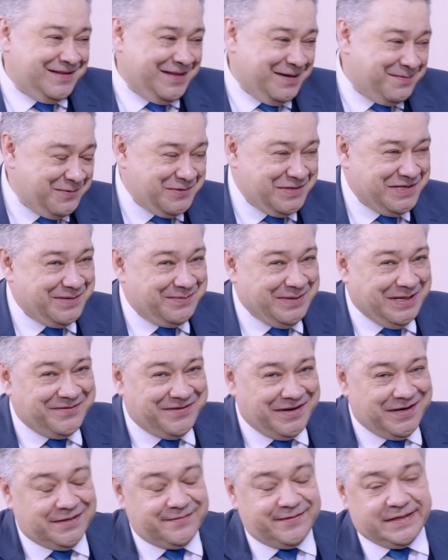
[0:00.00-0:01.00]
допустим, на
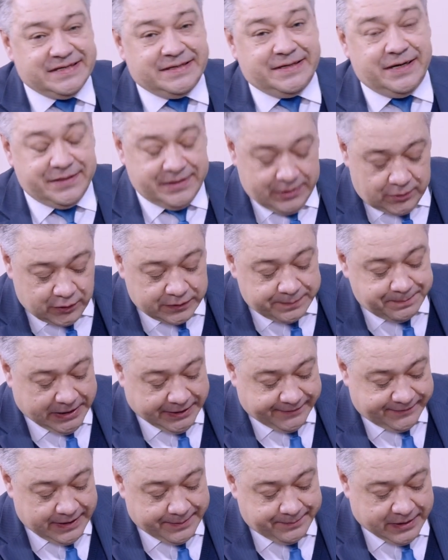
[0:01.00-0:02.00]
дворе 23 год,
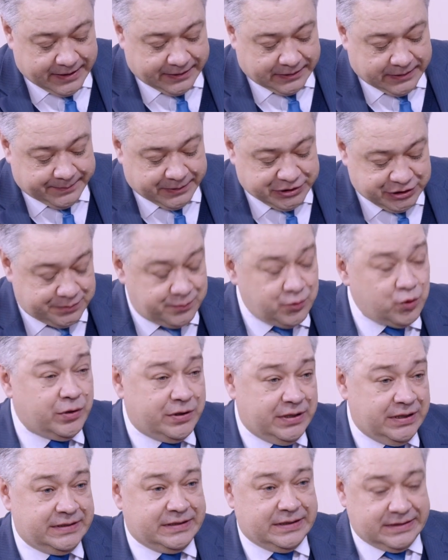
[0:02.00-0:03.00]
1 марта.
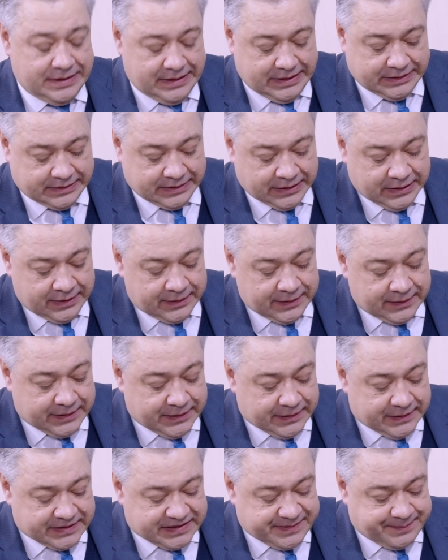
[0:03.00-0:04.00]
Почему эта дата?
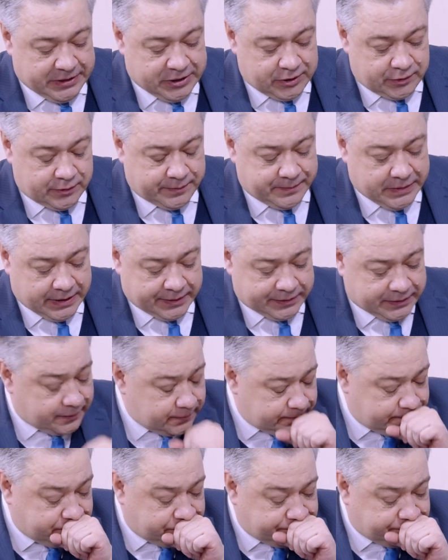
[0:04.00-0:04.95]
С 1 марта,